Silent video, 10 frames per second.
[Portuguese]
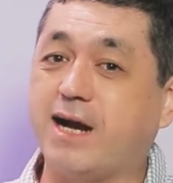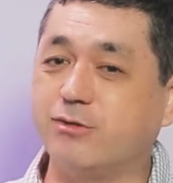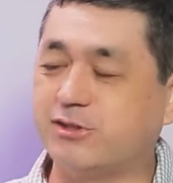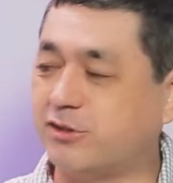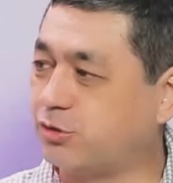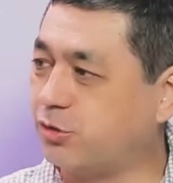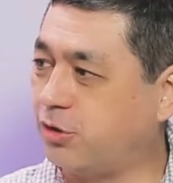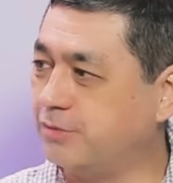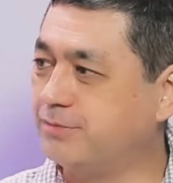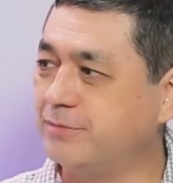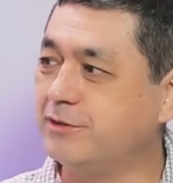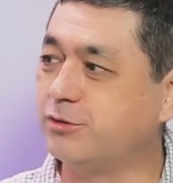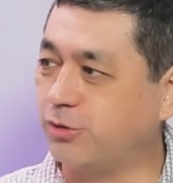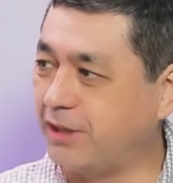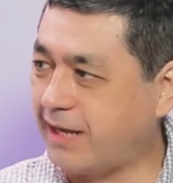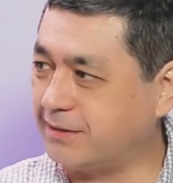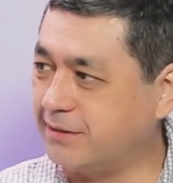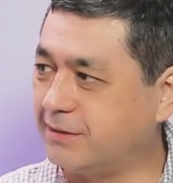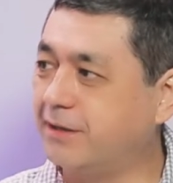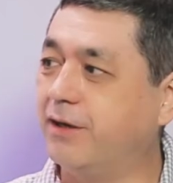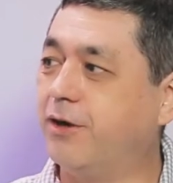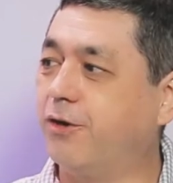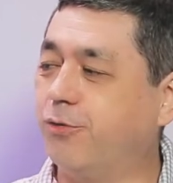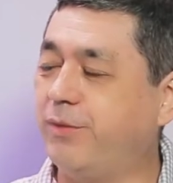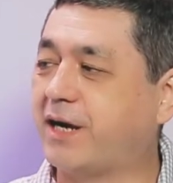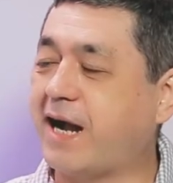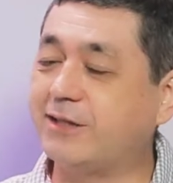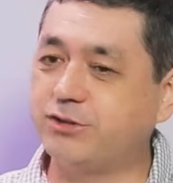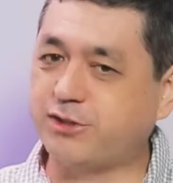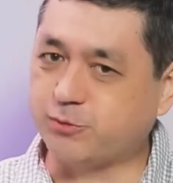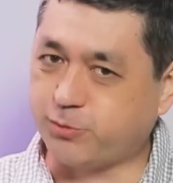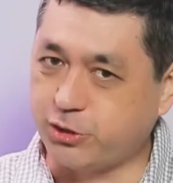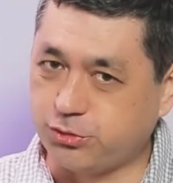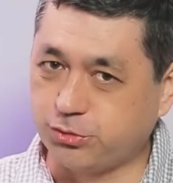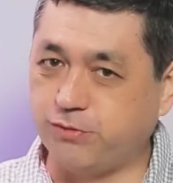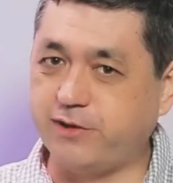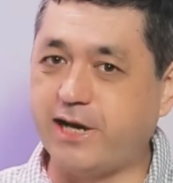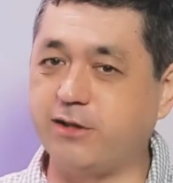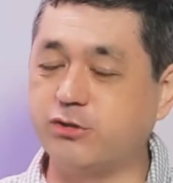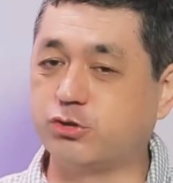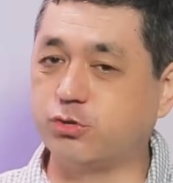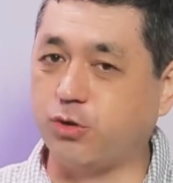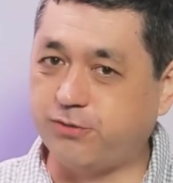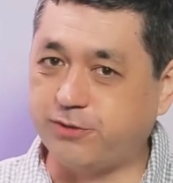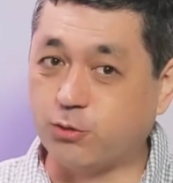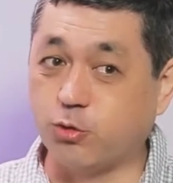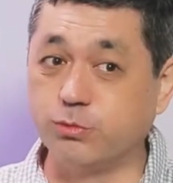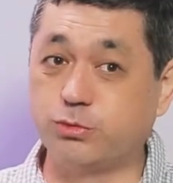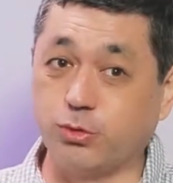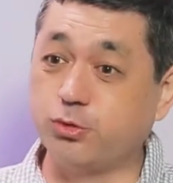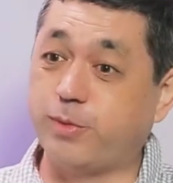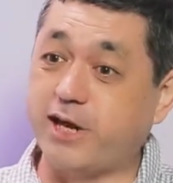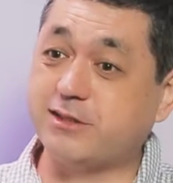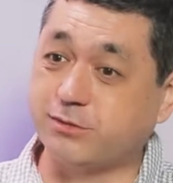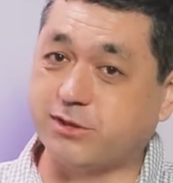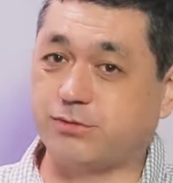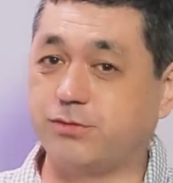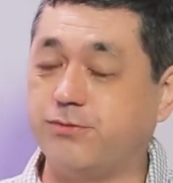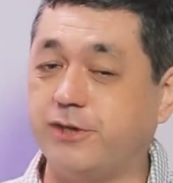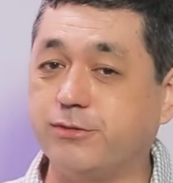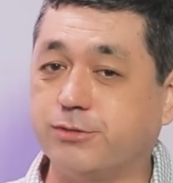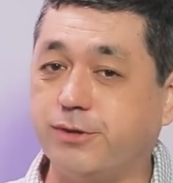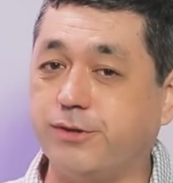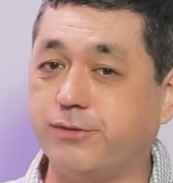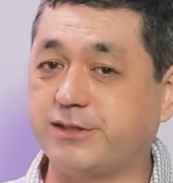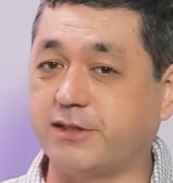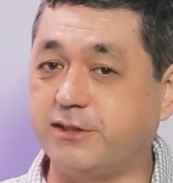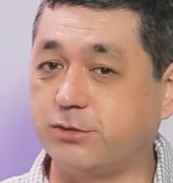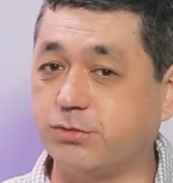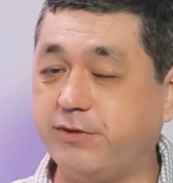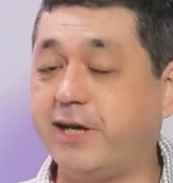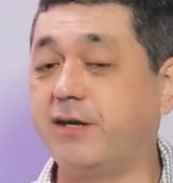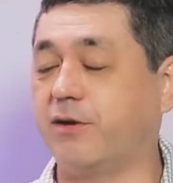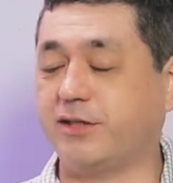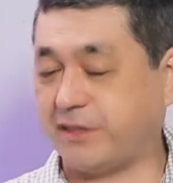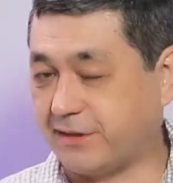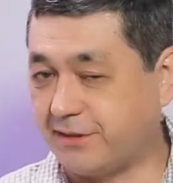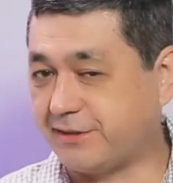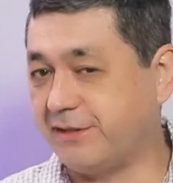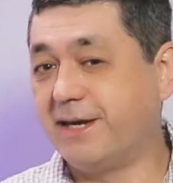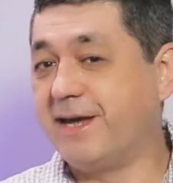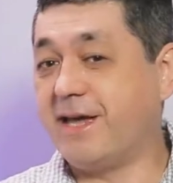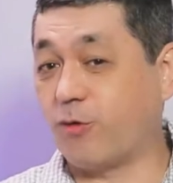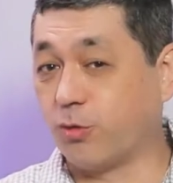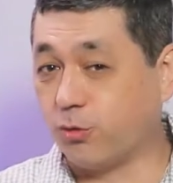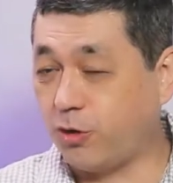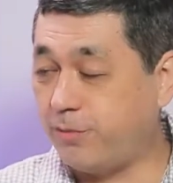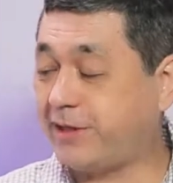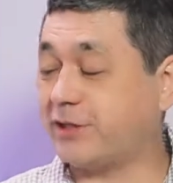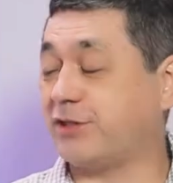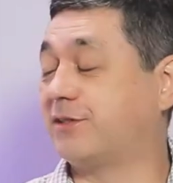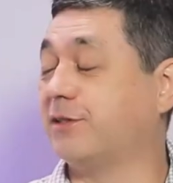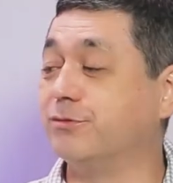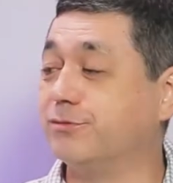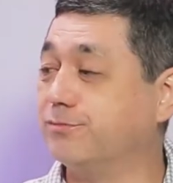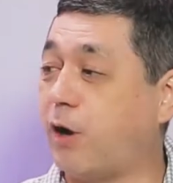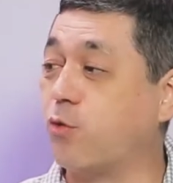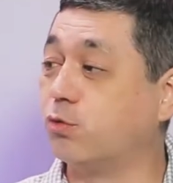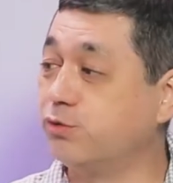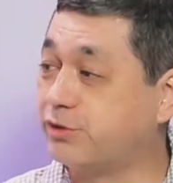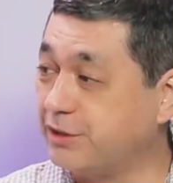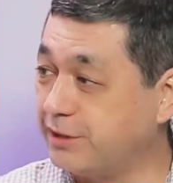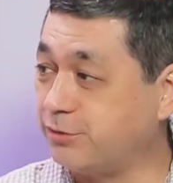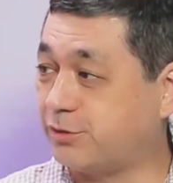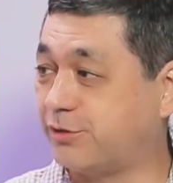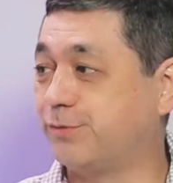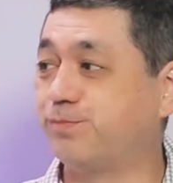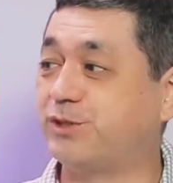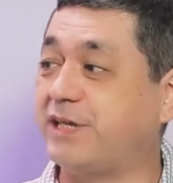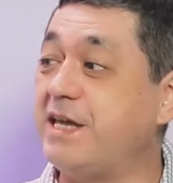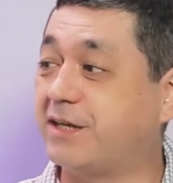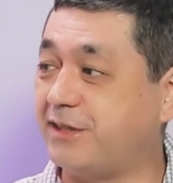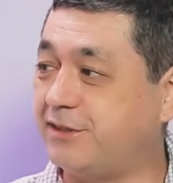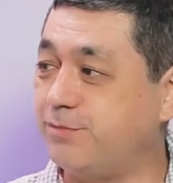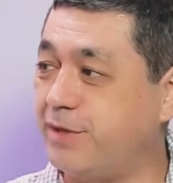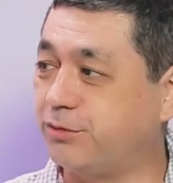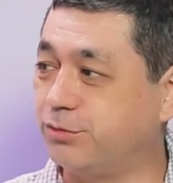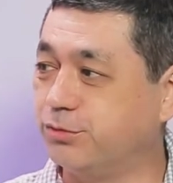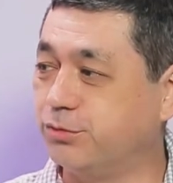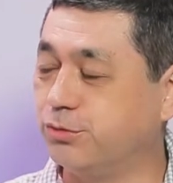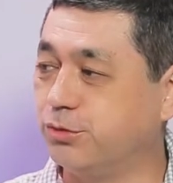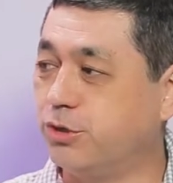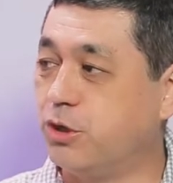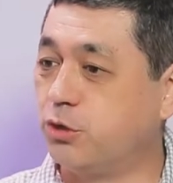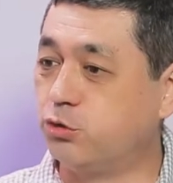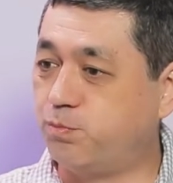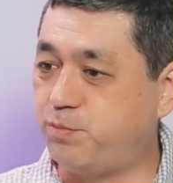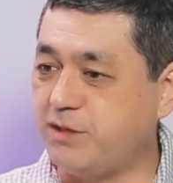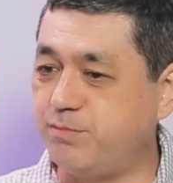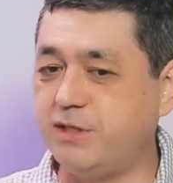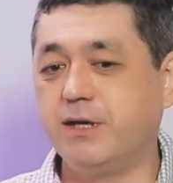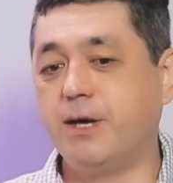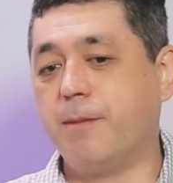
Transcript: causa só isolada. Né? O mercado de transporte rodoviário ele sofre, como todo o Brasil está sofrendo com, essa crise rodoviária, eh, com essa crise econômica, já são alguns anos sem crescimento do, do PIB.